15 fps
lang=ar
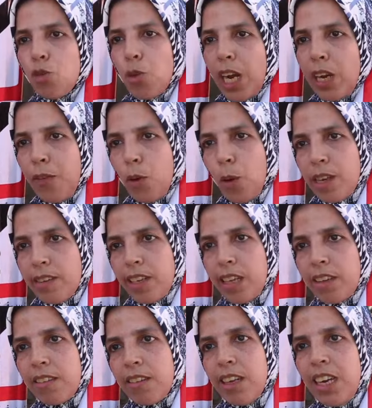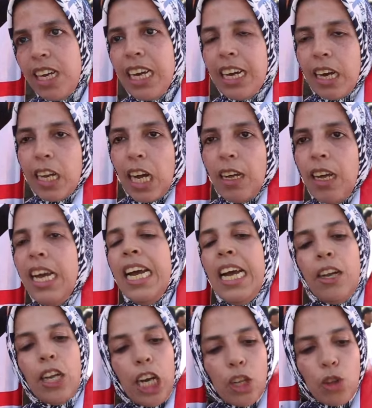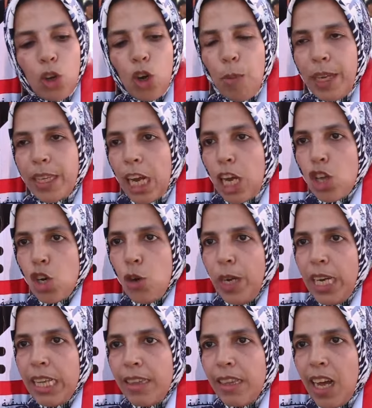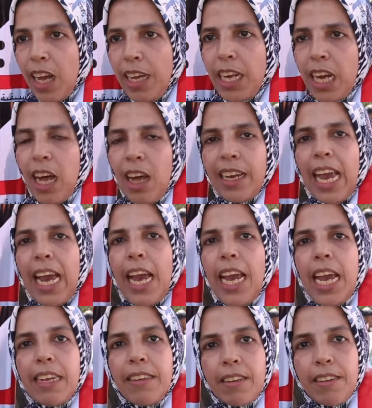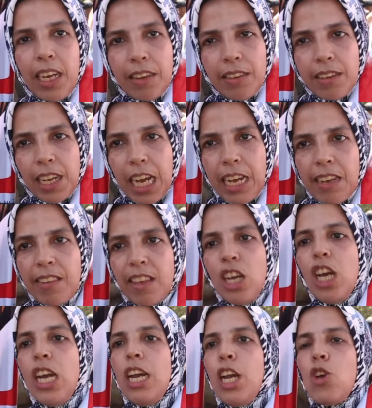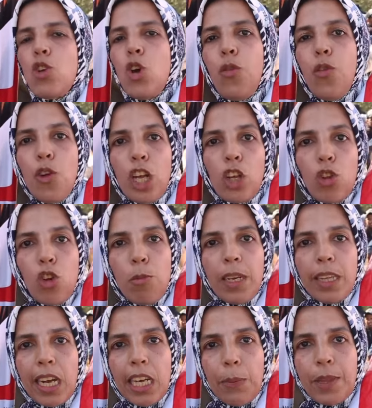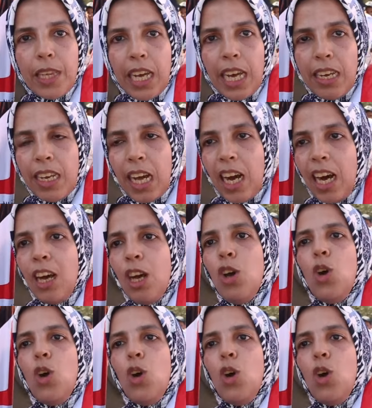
شنو كاين في الوسط نهضروا بعدا يجوا عندنا حنا كهيئه تاع التدريس يشوفونا شنو المطالب ديالنا